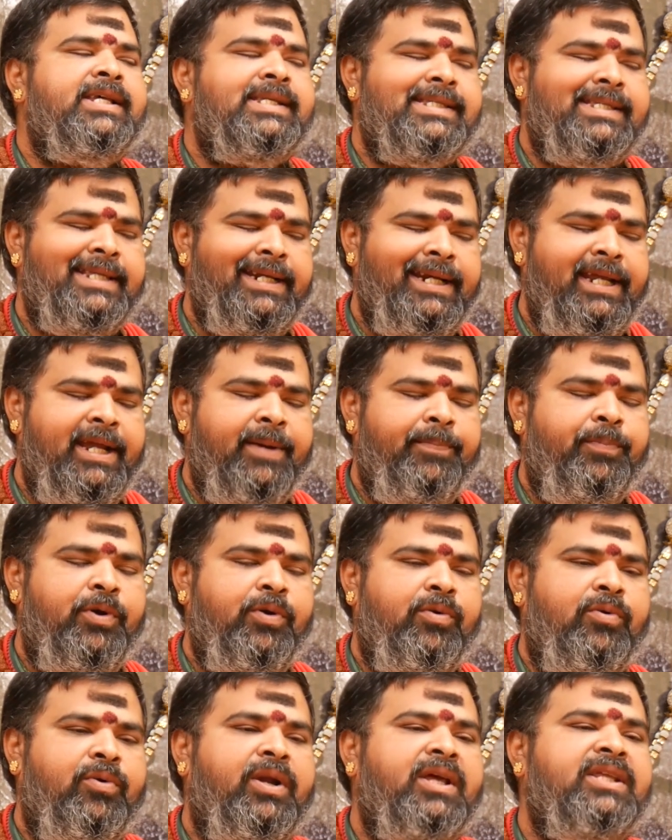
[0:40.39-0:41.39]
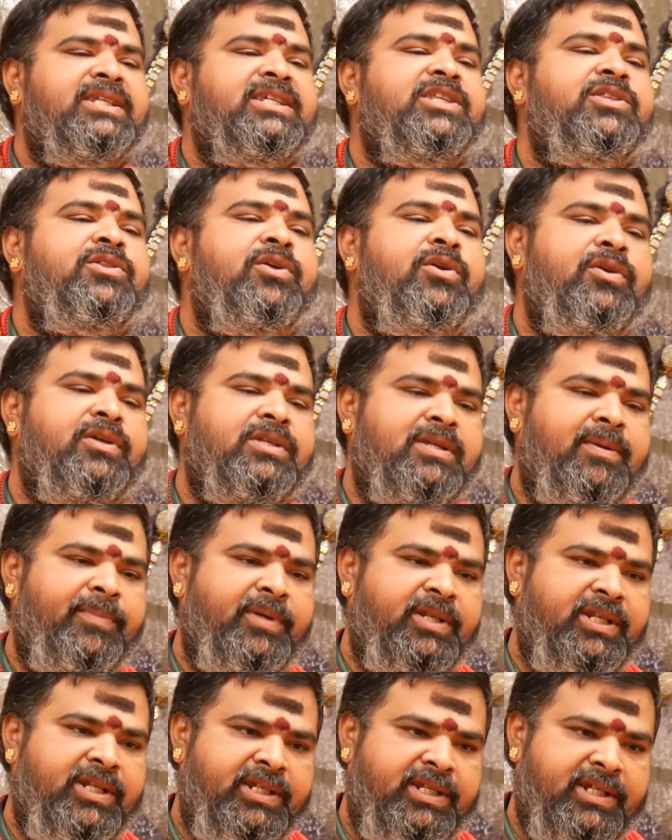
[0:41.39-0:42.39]
స్త్రీకి ఎప్పుడు కూడా చంద్రుడికి
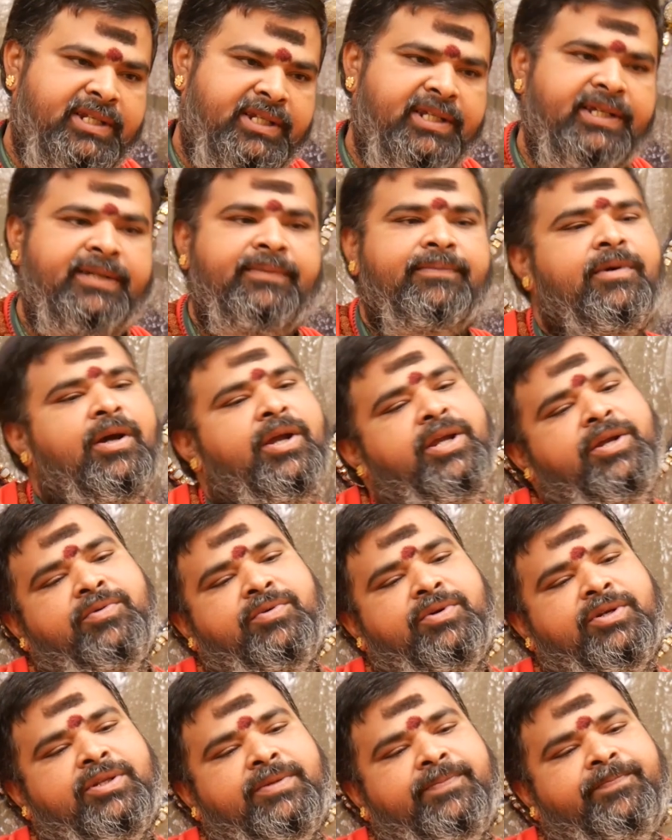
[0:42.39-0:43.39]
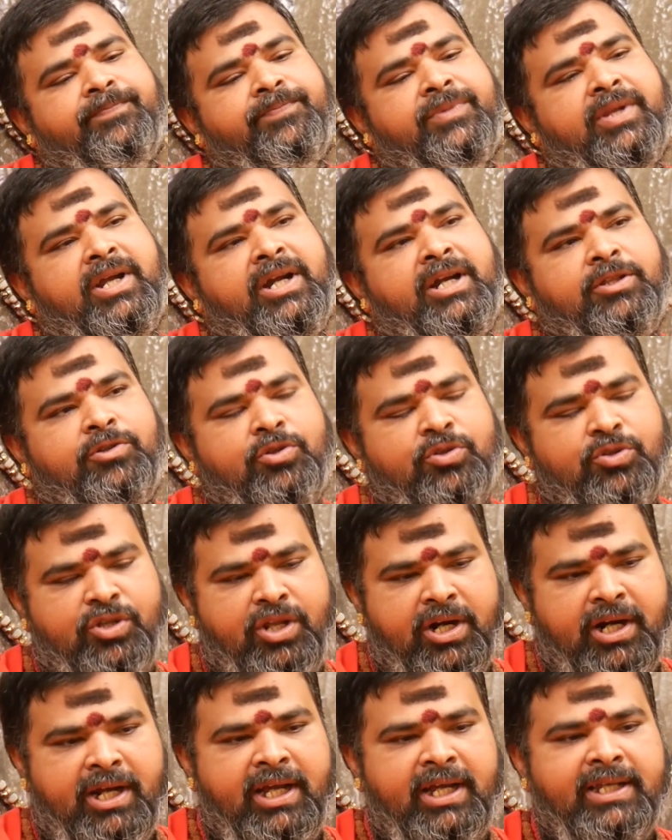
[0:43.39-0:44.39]
సంబంధించింది అయి ఉంటుంది అంటే
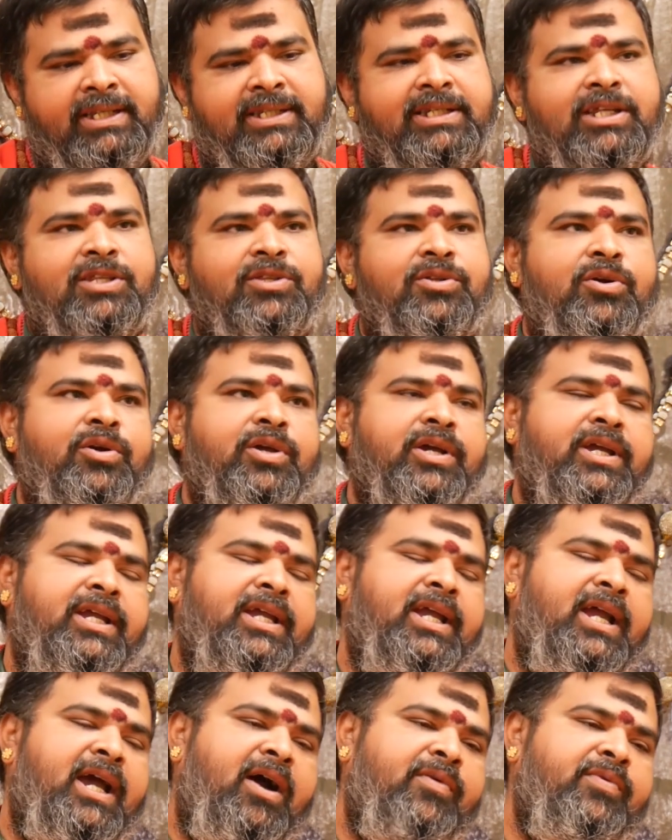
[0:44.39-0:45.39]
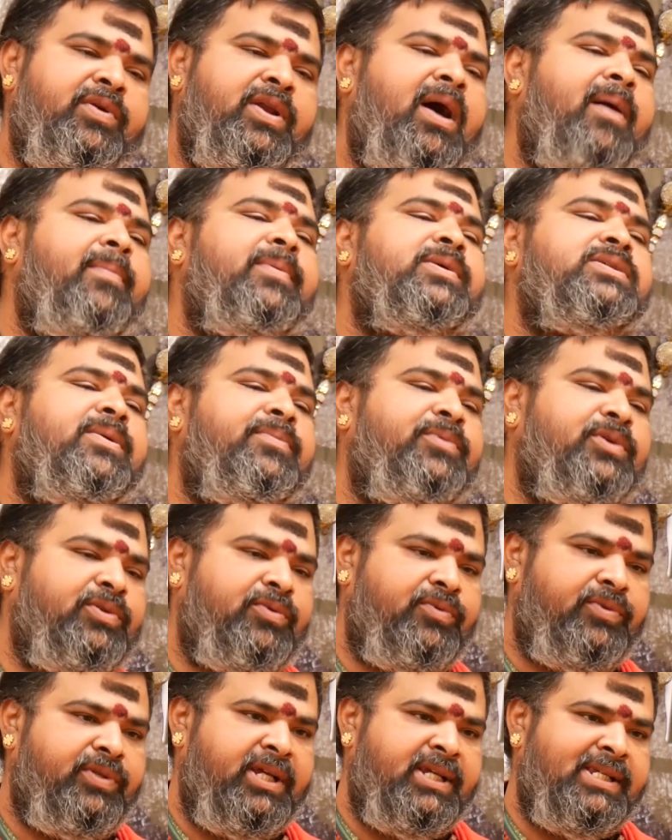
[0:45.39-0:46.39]
తొందరగా చంద్రుడికి అవినాభ
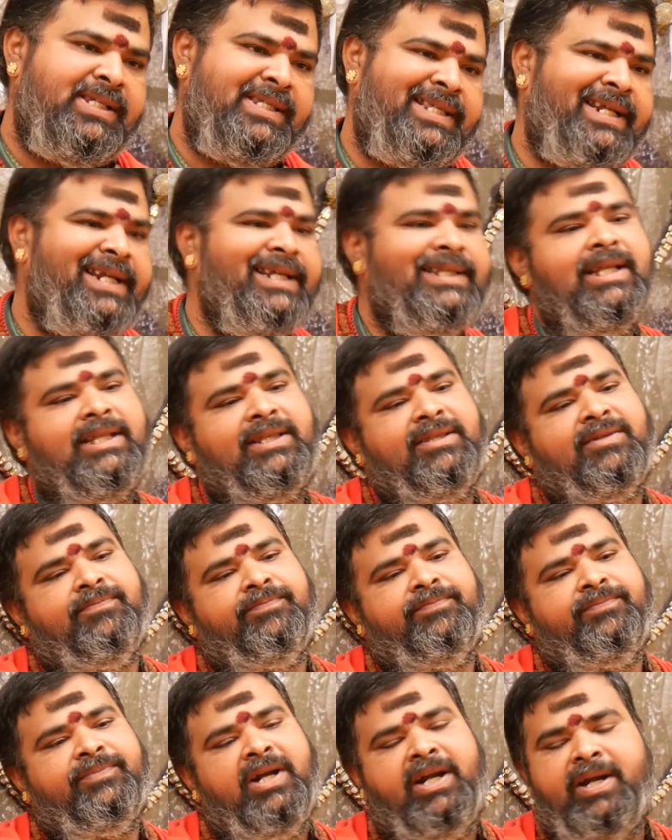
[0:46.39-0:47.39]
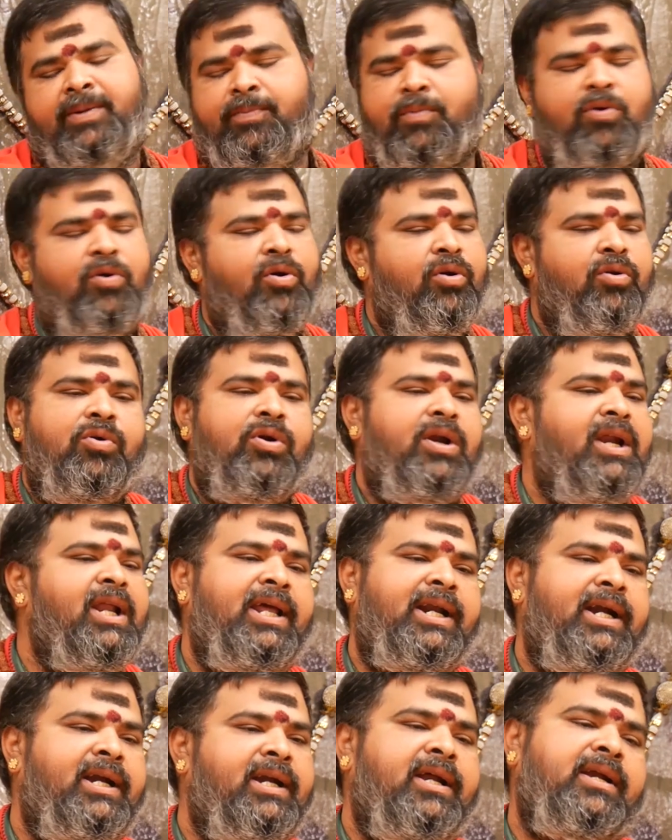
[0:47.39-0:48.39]
సంబంధం ఉందే స్త్రీ తత్వం అంటే మగోళ్ళు కూడా
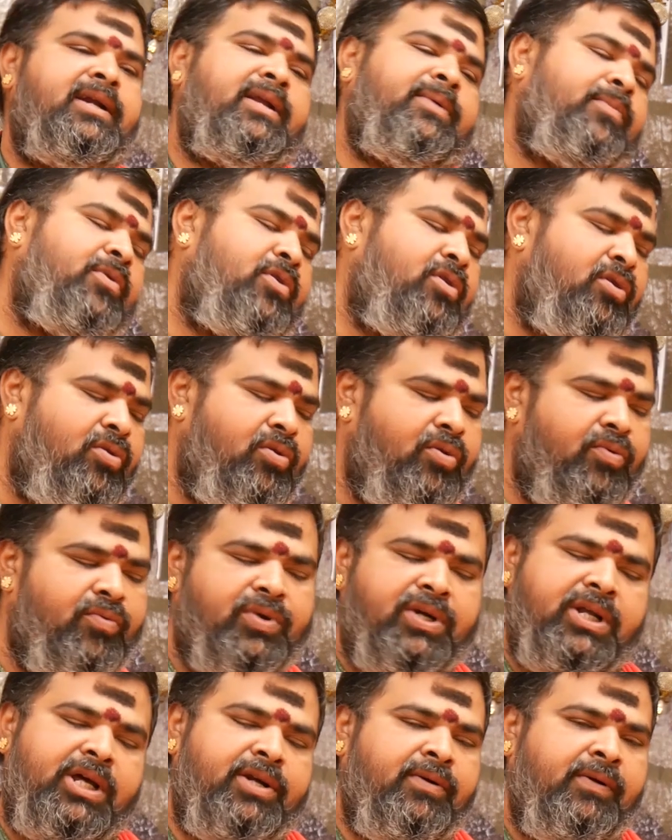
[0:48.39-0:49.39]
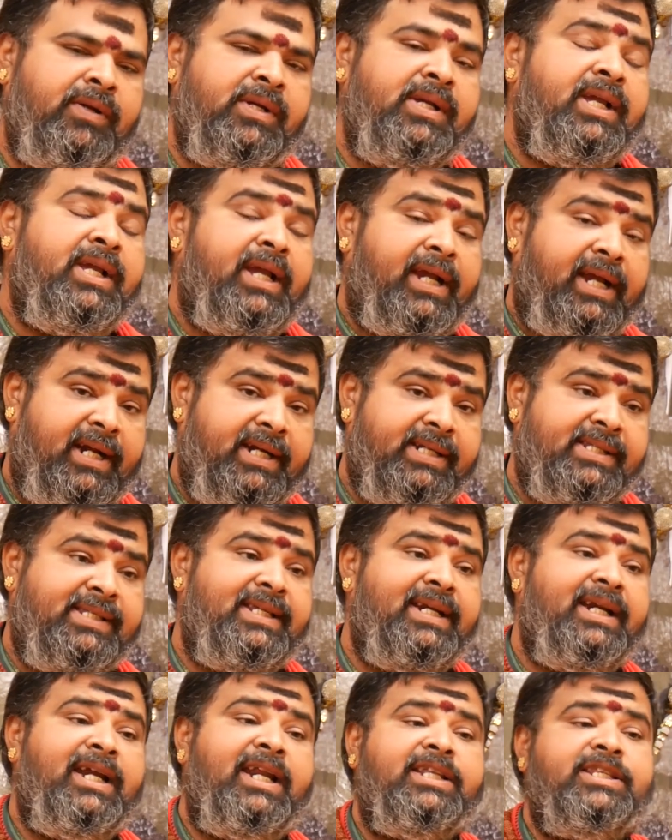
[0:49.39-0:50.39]
లేరండి అంటే మగోళ్ళు కూడా ఉంటారు కానీ
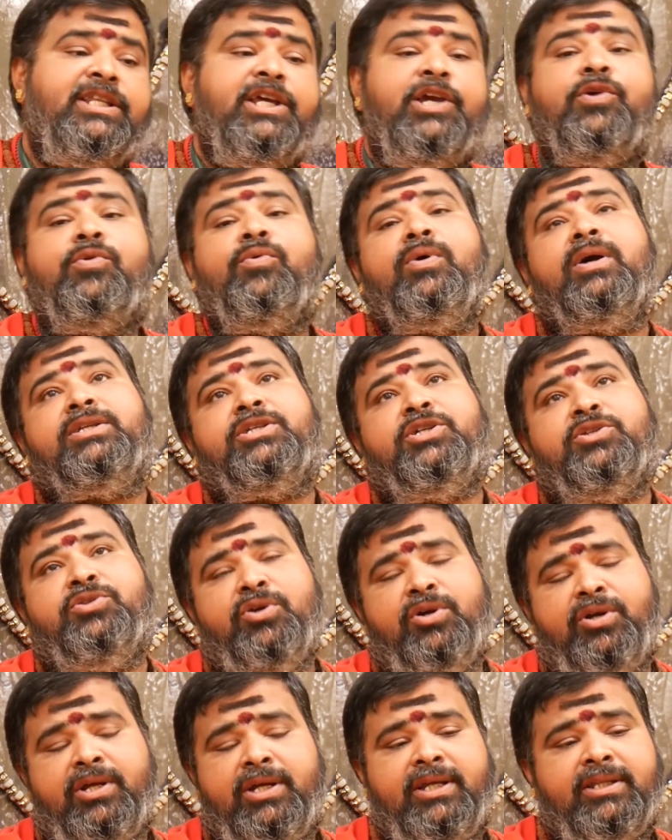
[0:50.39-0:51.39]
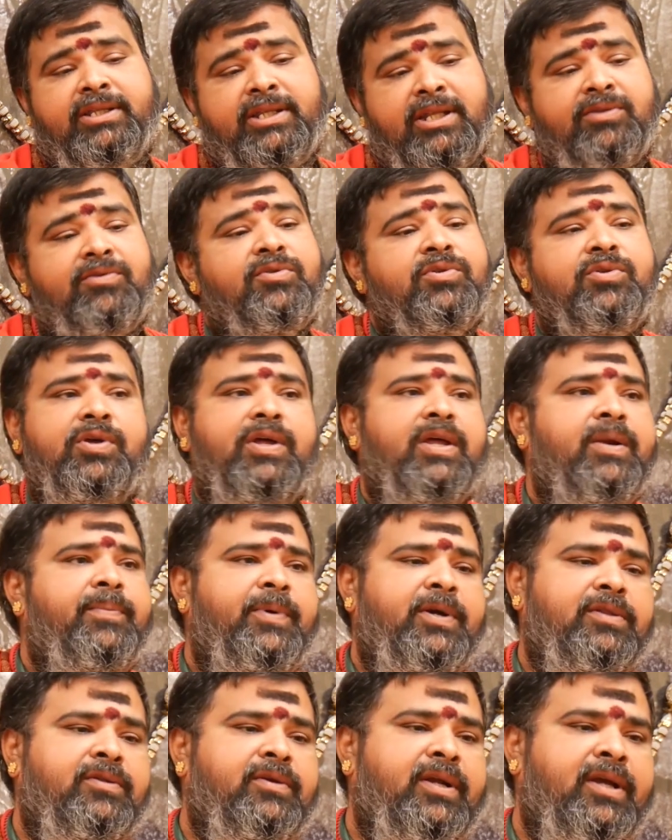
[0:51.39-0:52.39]
స్త్రీలు అయితే ఎక్కువగా చంద్రుడికి తత్వంతో
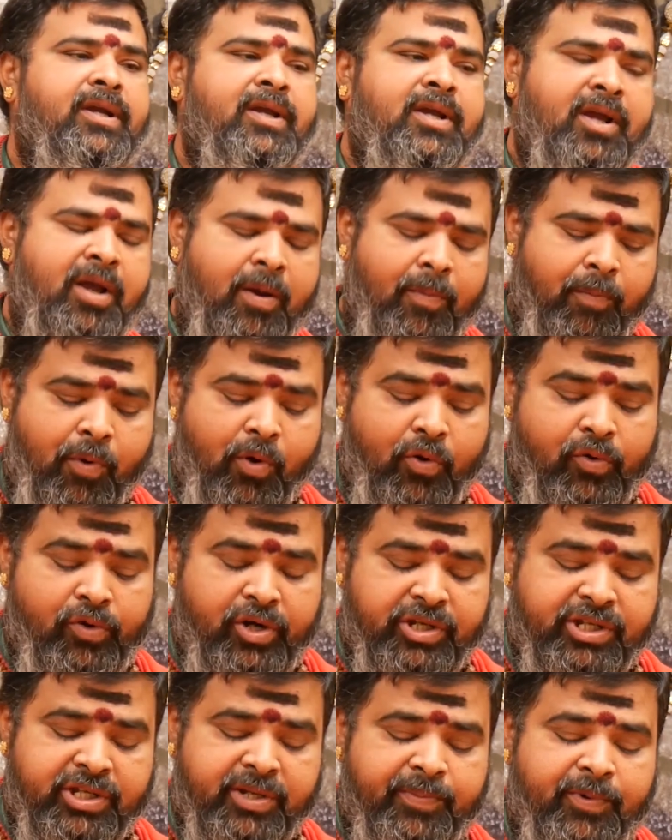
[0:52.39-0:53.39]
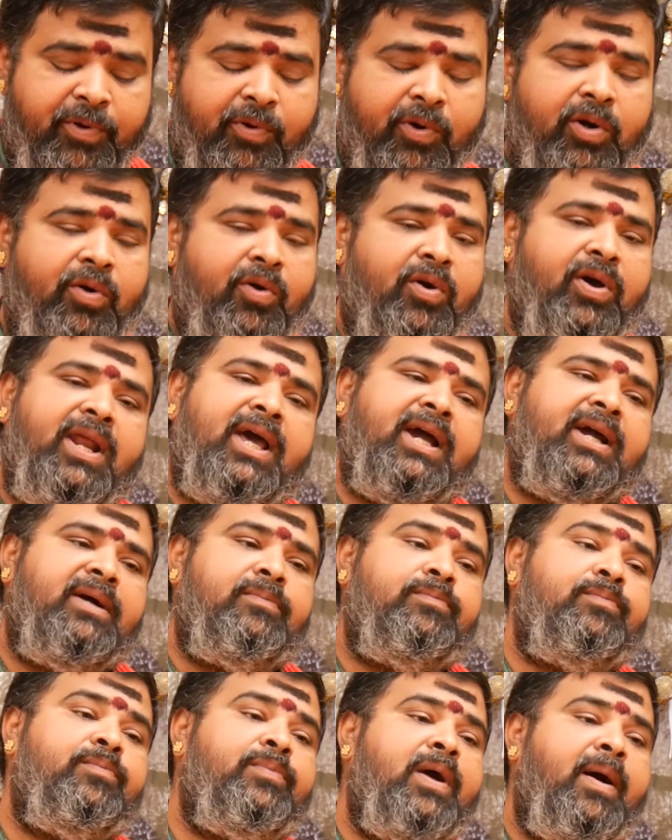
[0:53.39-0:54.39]
ఏర్పడుతుంది పౌర్ణ వచ్చేప్పుడు వాళ్ళు ఒకలాగా
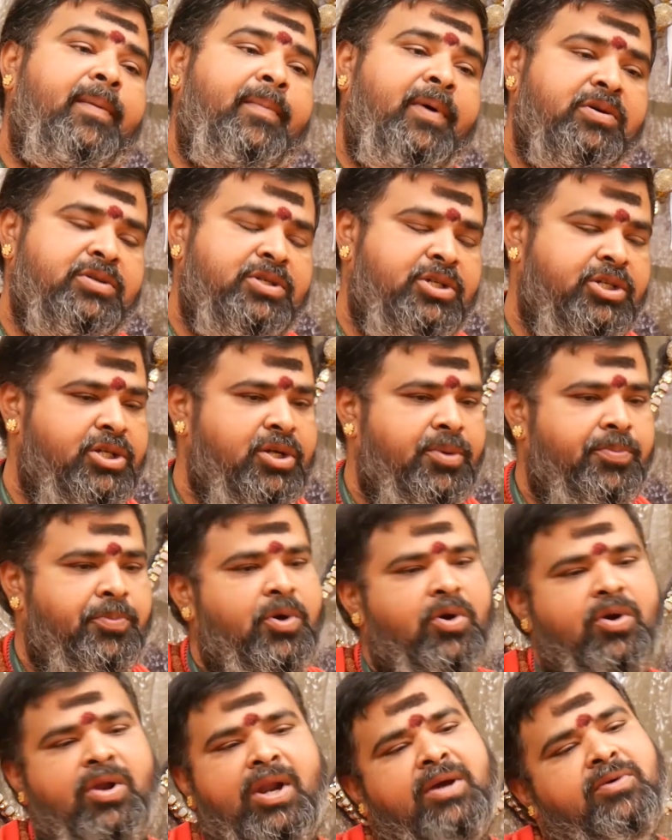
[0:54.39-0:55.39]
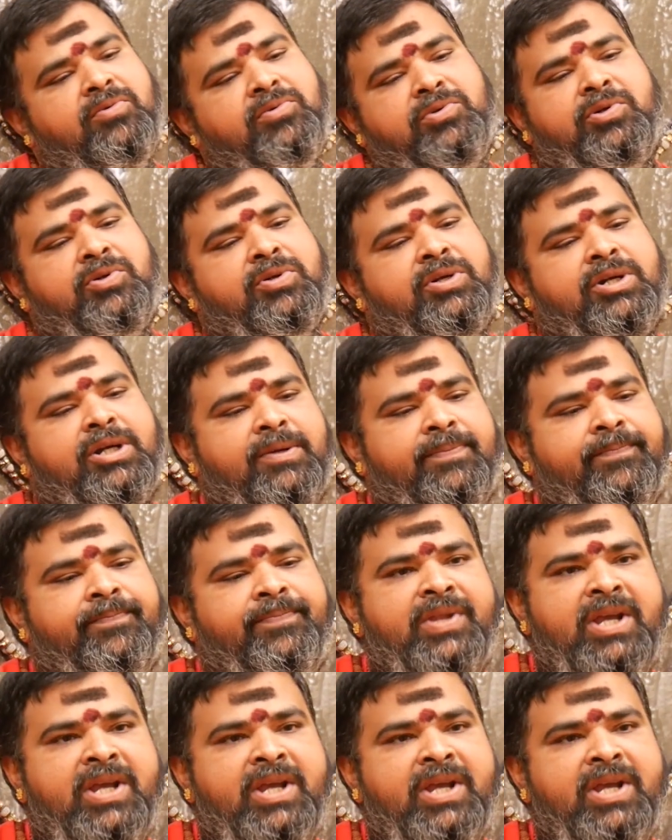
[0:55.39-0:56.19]
అమావాస్య వచ్చేప్పుడు ఒకలాగా ఉంటుంటారు